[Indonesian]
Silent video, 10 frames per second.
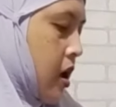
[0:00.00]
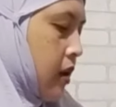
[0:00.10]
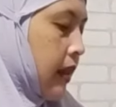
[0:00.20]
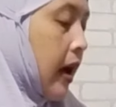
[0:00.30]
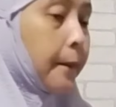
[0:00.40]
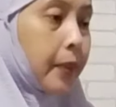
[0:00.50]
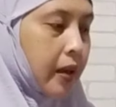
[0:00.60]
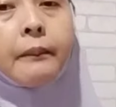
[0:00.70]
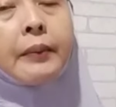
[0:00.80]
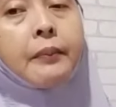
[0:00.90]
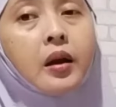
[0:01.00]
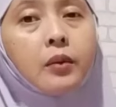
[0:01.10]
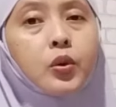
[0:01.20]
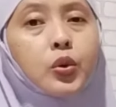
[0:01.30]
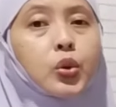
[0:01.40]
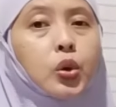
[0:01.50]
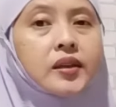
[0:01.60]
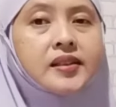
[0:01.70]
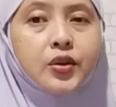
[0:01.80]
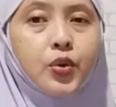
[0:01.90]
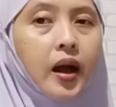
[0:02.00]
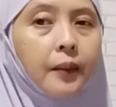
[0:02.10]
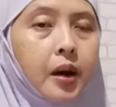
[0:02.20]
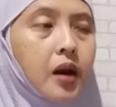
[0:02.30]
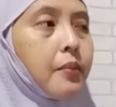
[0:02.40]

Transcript: Tapi memang menurut dokter Jadul Akbar